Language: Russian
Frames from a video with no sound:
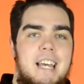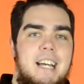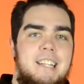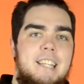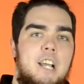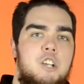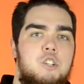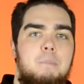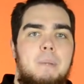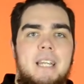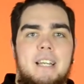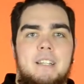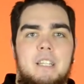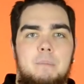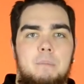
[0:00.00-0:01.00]
Также
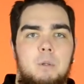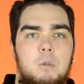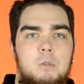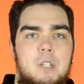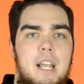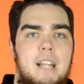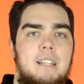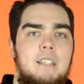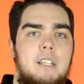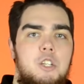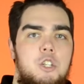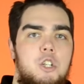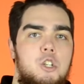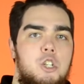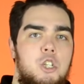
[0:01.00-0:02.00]
приятный бонус – это
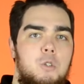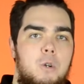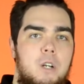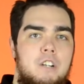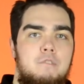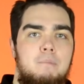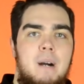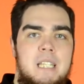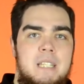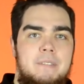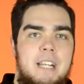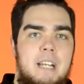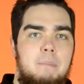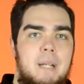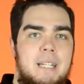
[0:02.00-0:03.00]
наличие шторок в
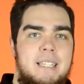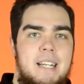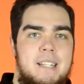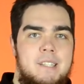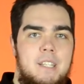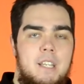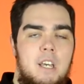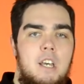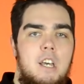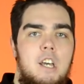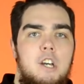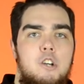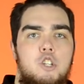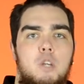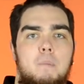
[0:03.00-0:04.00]
базовой комплектации,
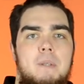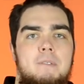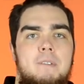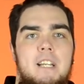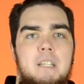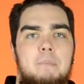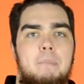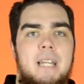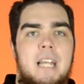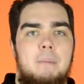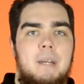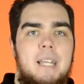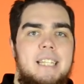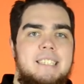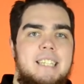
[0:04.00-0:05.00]
что позволяет
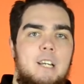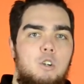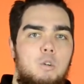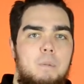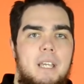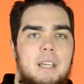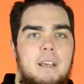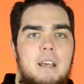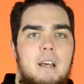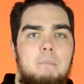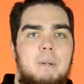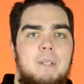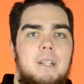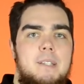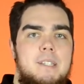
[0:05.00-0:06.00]
прямо из коробки
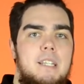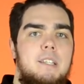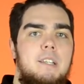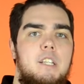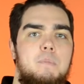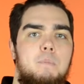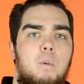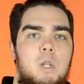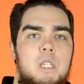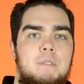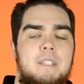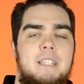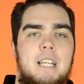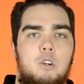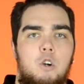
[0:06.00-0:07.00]
полноценно
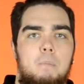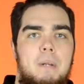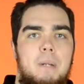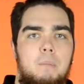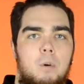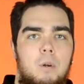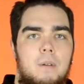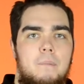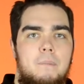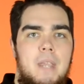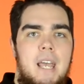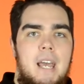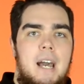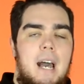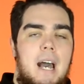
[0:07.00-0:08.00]
использовать такой прибор.
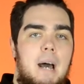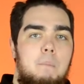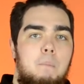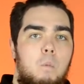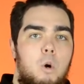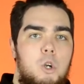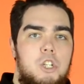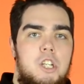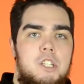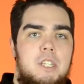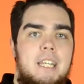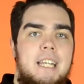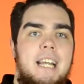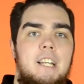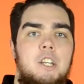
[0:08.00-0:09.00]
А мощность
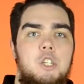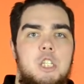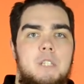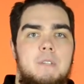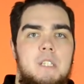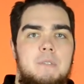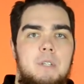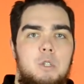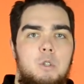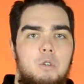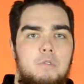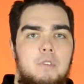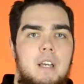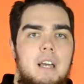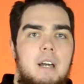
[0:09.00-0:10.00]
и количество
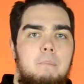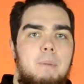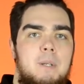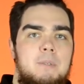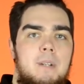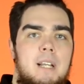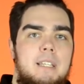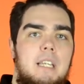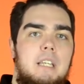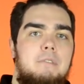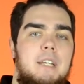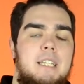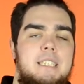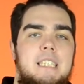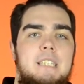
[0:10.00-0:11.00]
цветов позволяет
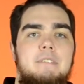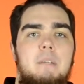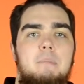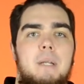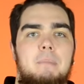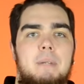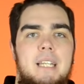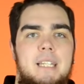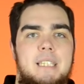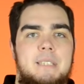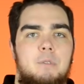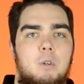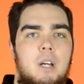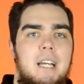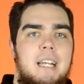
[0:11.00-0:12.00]
эффективно применять
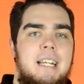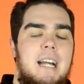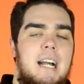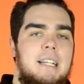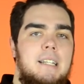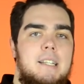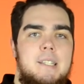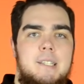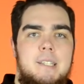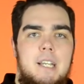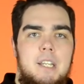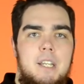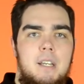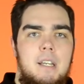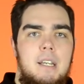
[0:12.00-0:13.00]
его как на
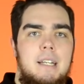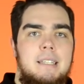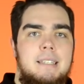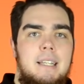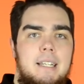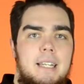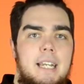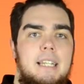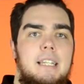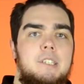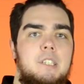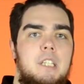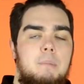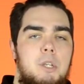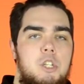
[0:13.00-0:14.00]
сцене, так и на
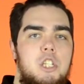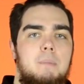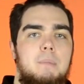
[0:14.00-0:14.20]
динамичном